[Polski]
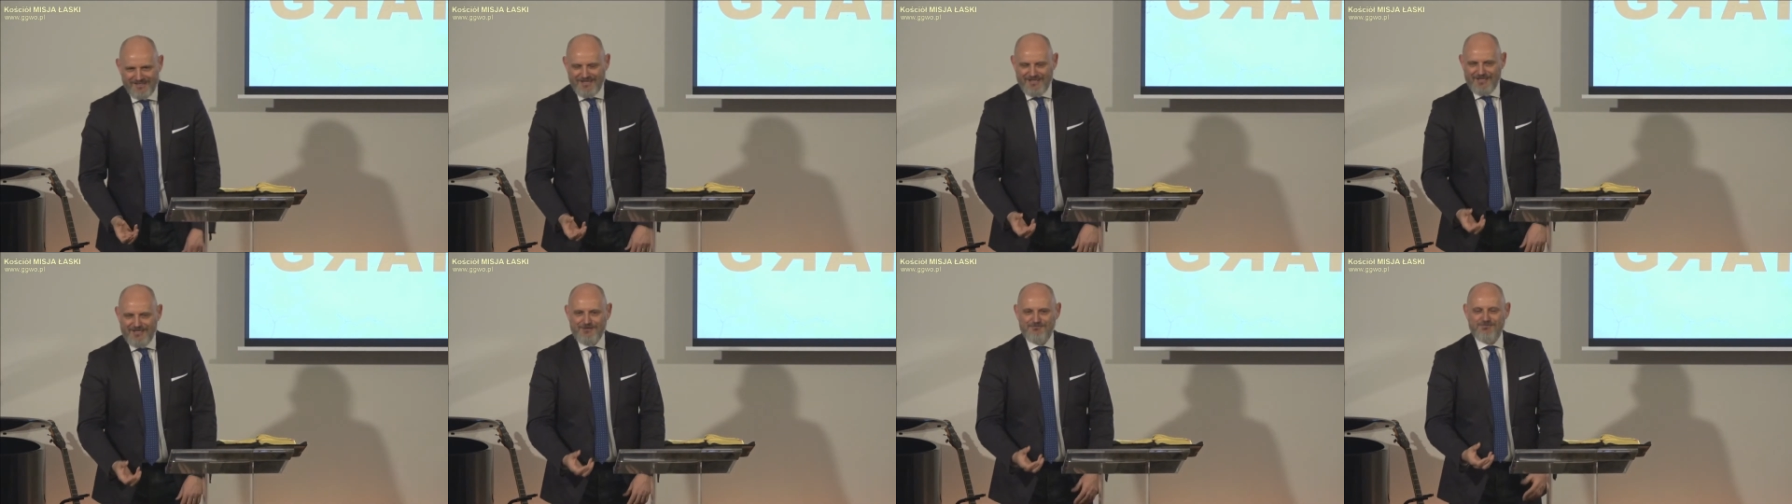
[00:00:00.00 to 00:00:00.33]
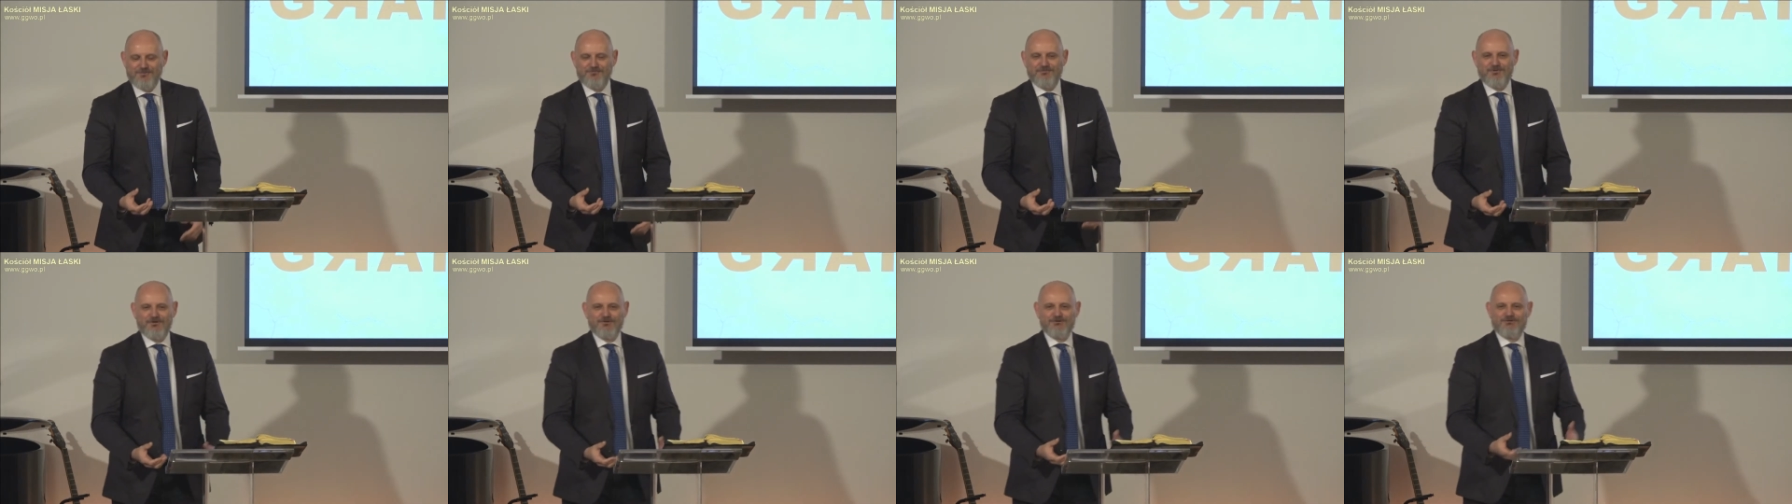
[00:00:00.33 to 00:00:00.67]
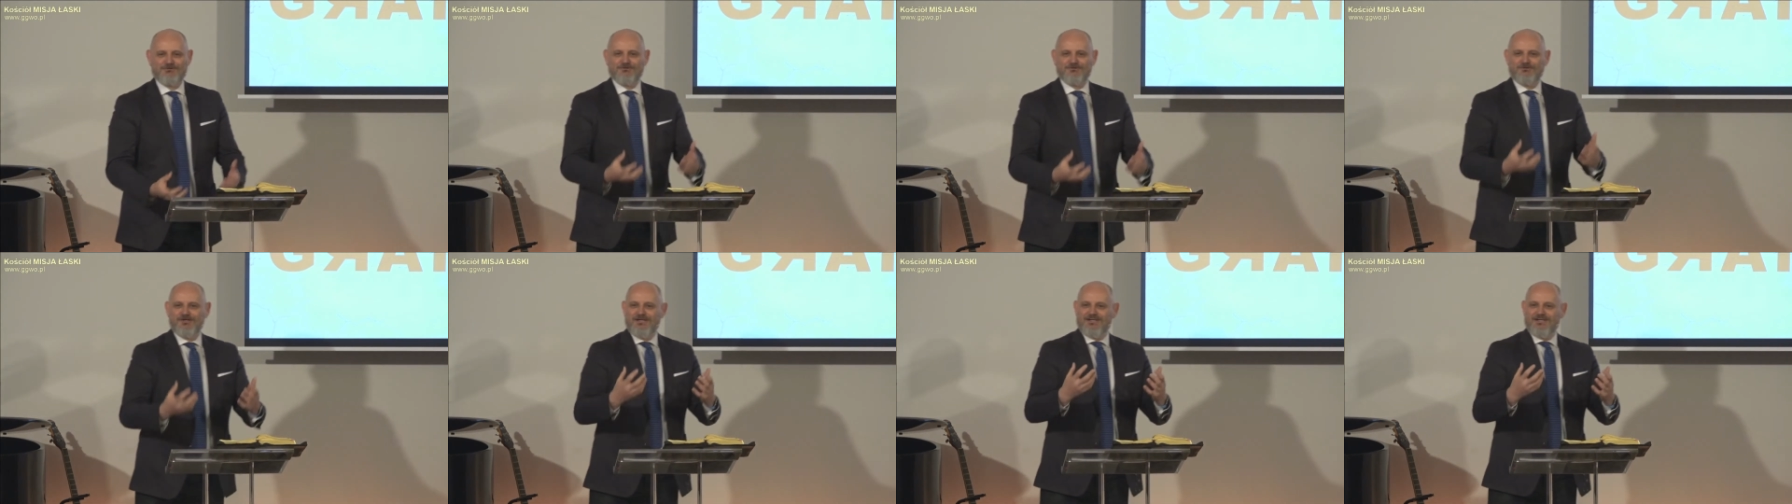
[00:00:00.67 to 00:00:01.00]
i po
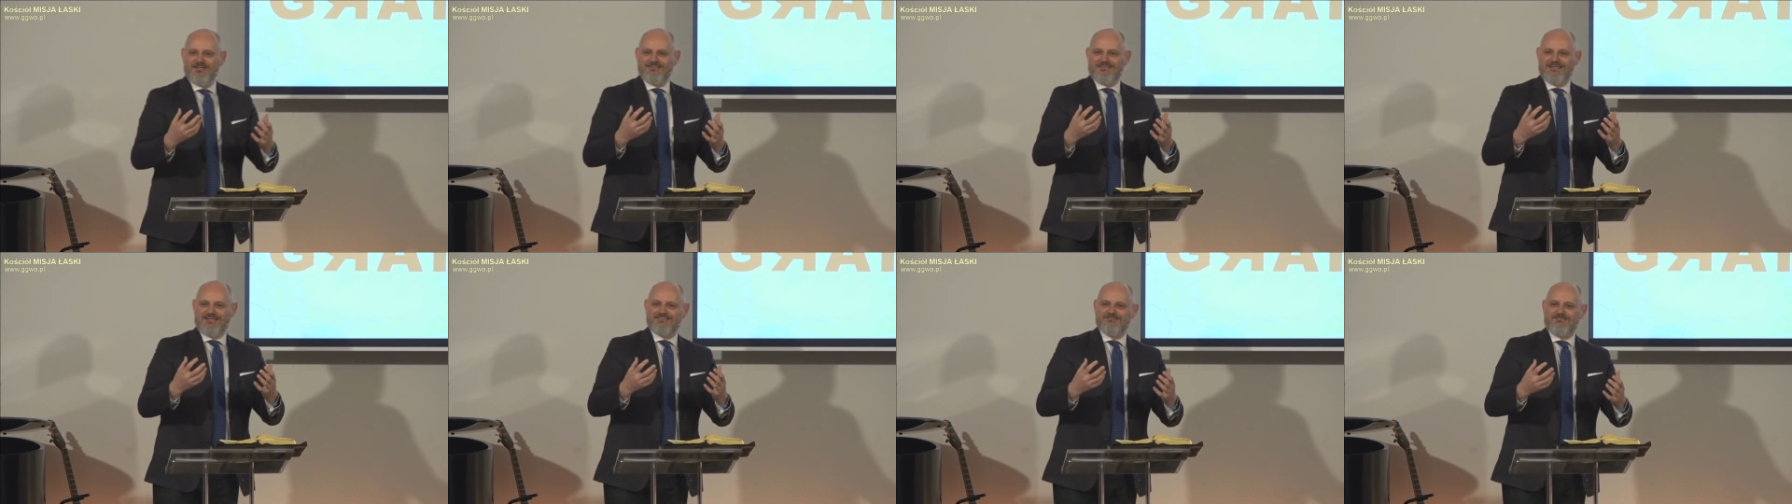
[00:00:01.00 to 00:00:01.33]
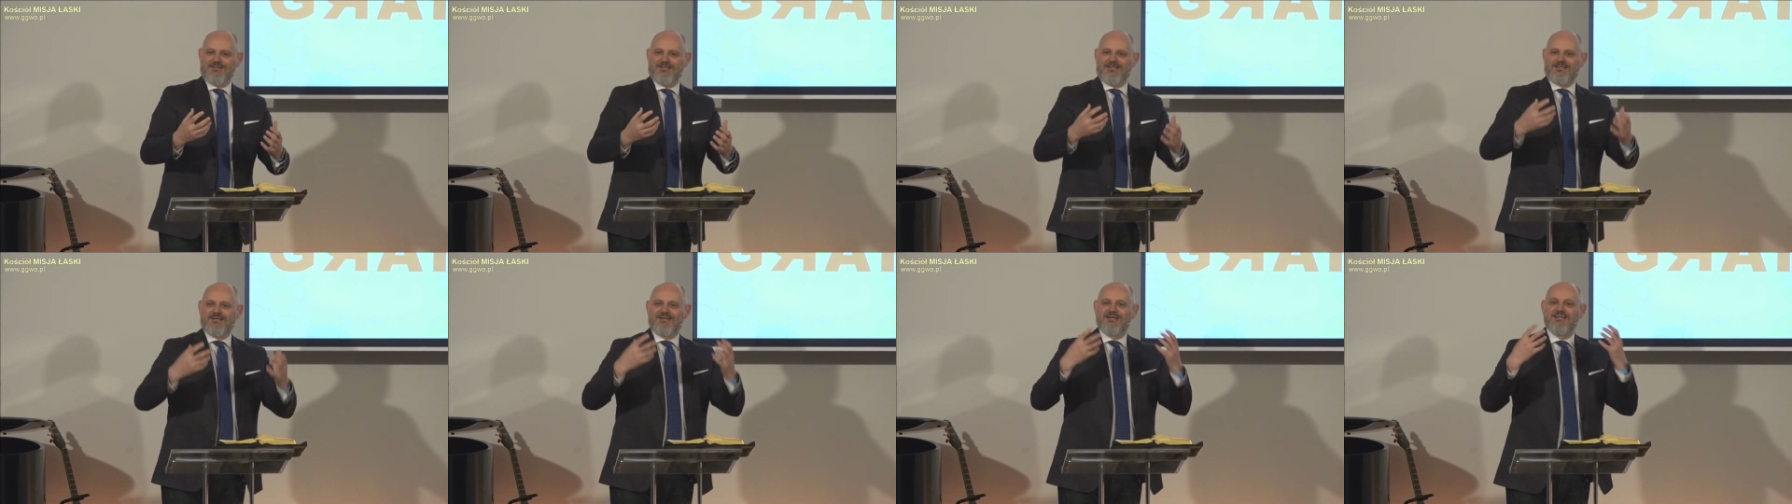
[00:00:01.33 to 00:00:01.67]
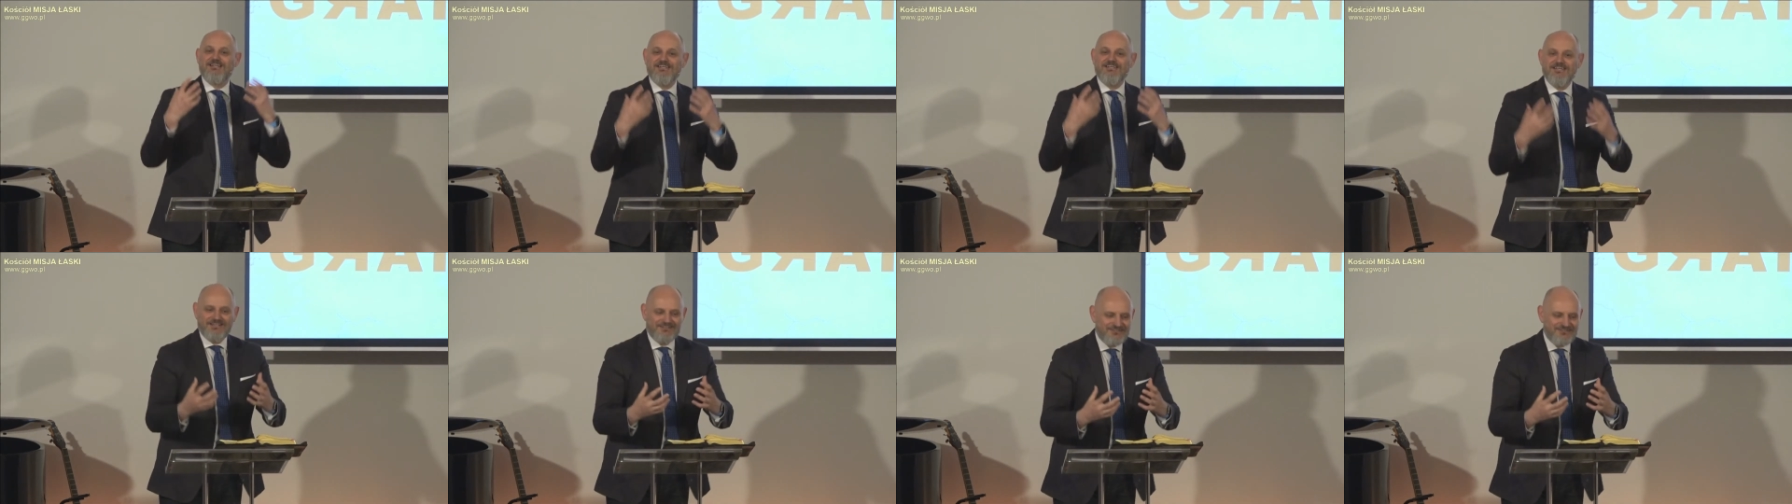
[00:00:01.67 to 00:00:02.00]
prostu e, tak zwane
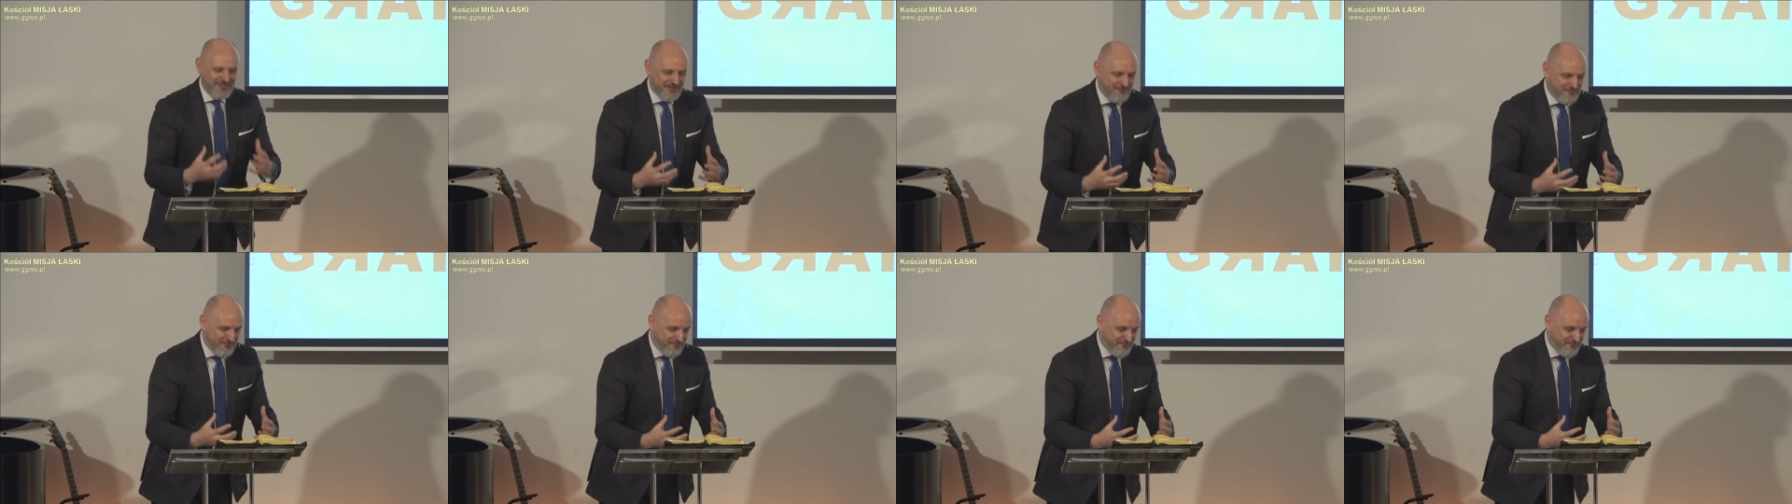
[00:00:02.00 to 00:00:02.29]
kryje cię po